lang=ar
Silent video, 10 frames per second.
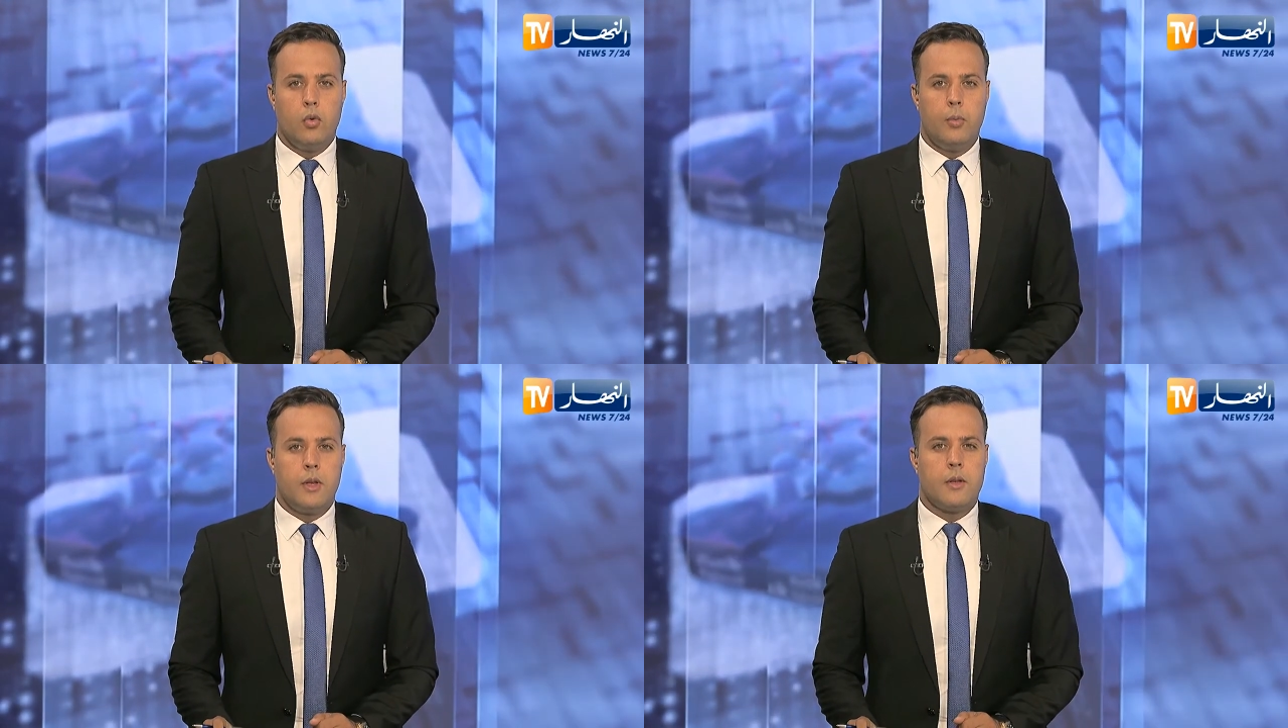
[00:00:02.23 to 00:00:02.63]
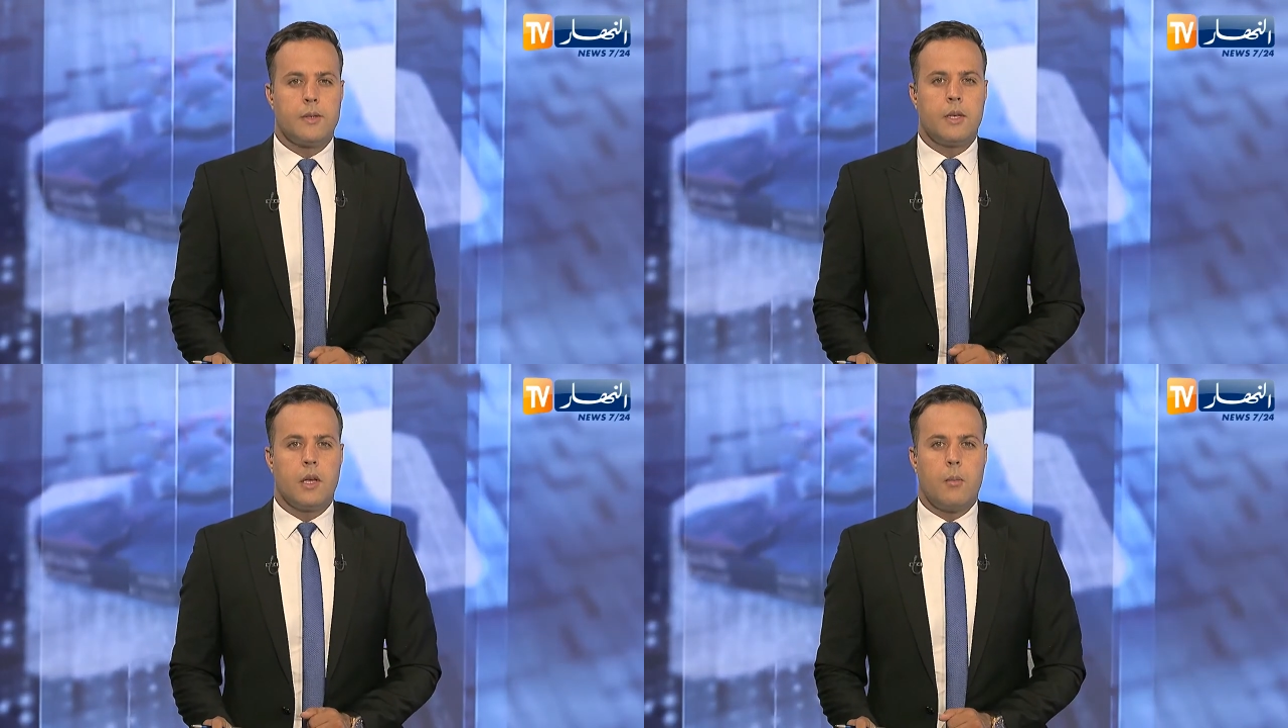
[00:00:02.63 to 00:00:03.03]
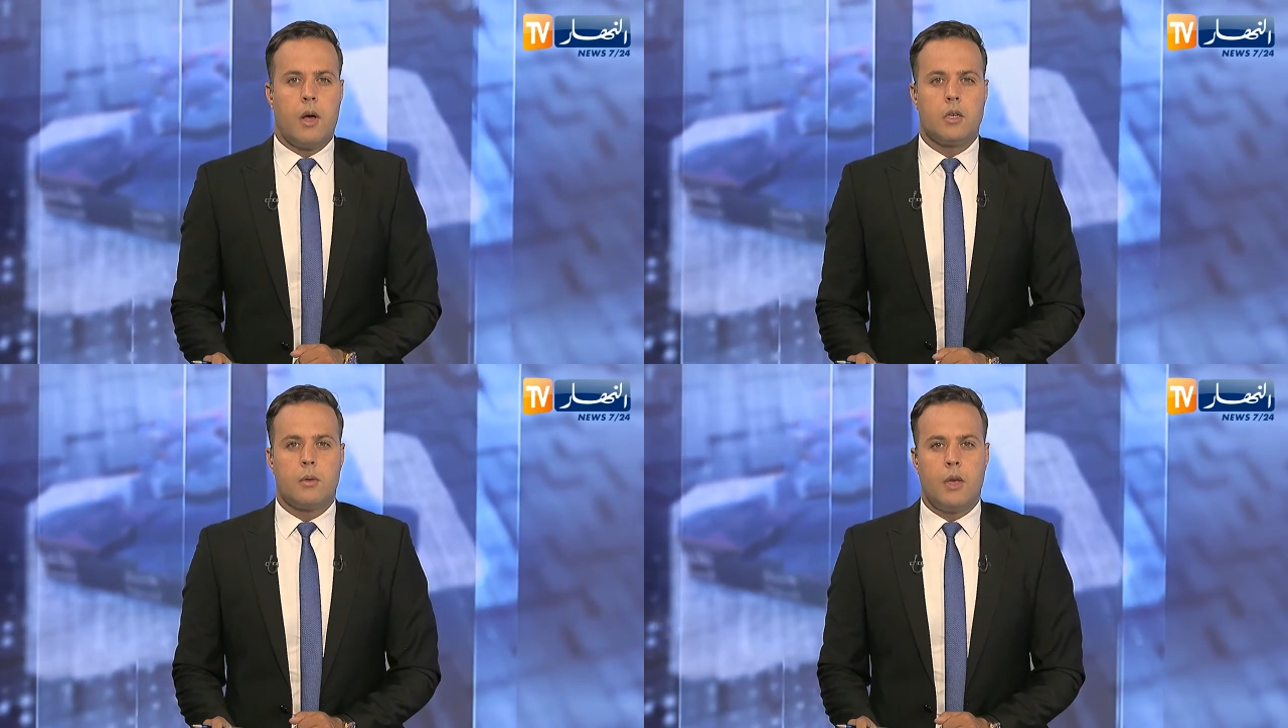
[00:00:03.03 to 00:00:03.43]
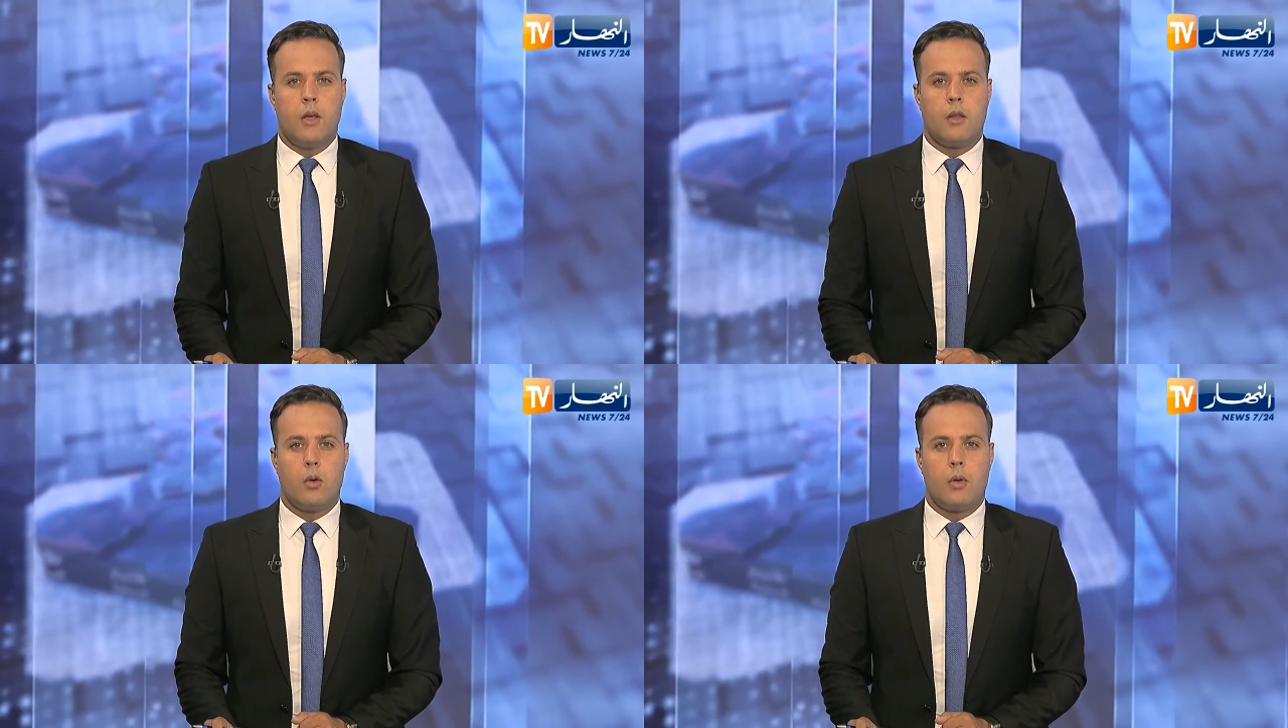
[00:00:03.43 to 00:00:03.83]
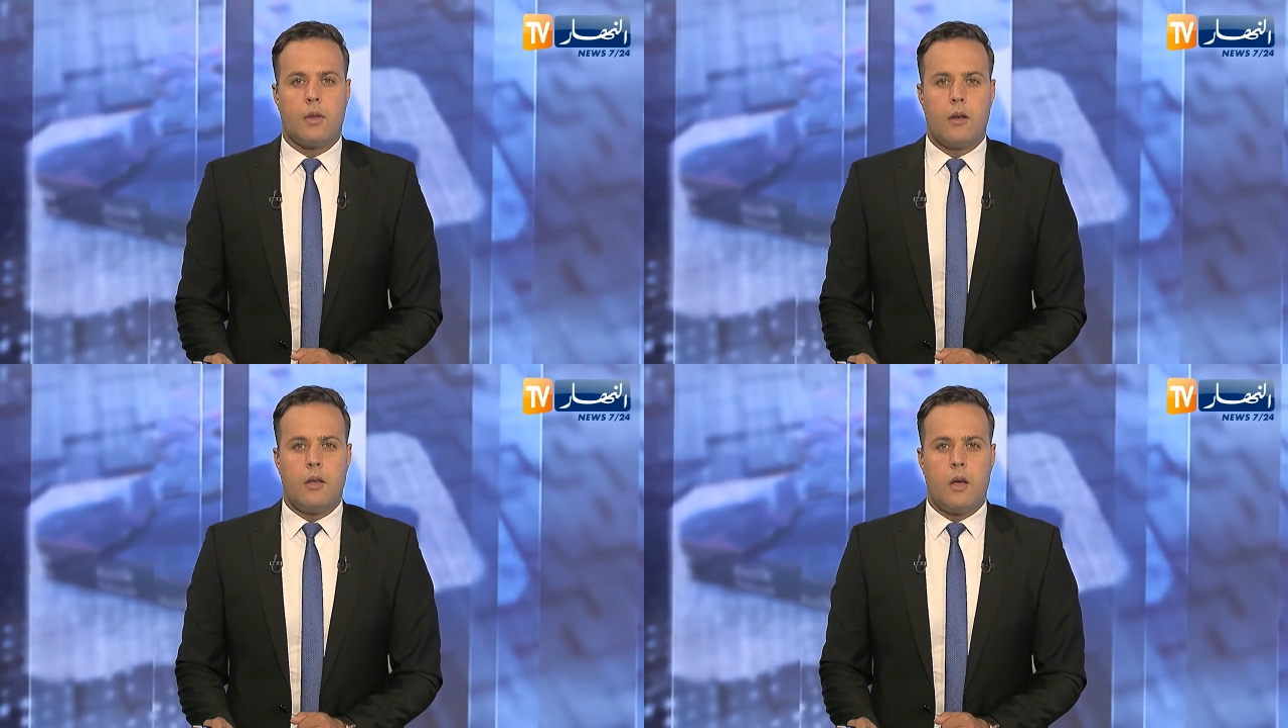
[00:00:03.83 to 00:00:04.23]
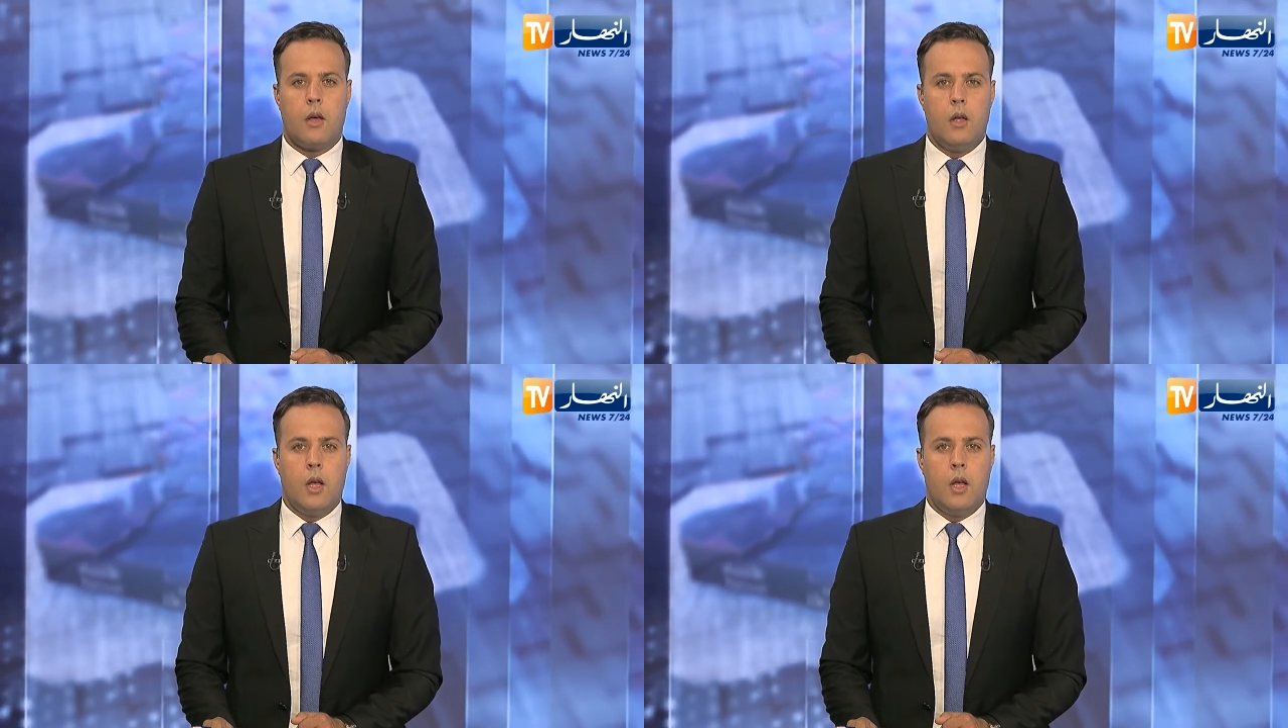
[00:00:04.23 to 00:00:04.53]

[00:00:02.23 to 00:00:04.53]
بالتنسيق مع الجمعية الوطنية